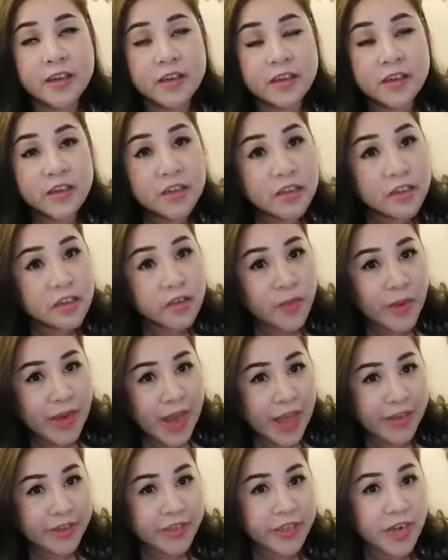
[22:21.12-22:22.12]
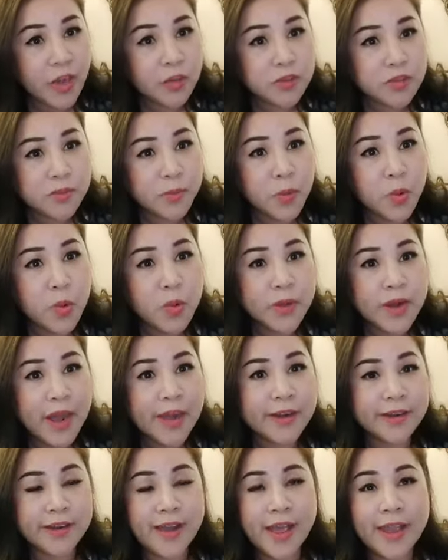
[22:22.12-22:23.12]
คือเวลาที่เราจะพูด
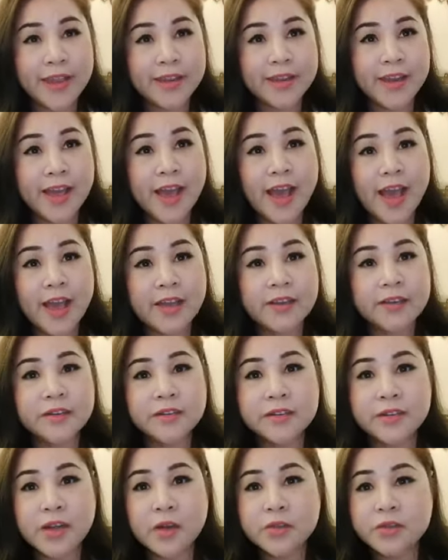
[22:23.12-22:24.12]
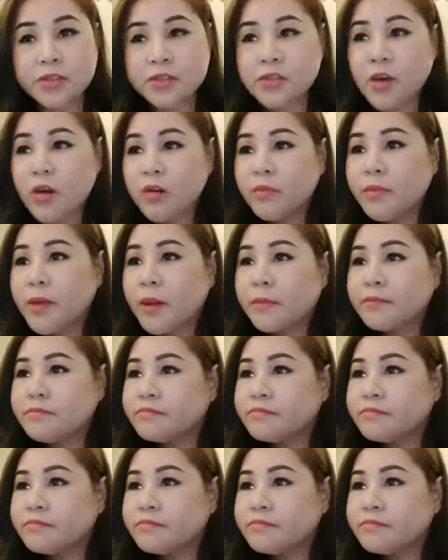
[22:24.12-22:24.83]
อะไรนะคะ เราจะต้องแบบ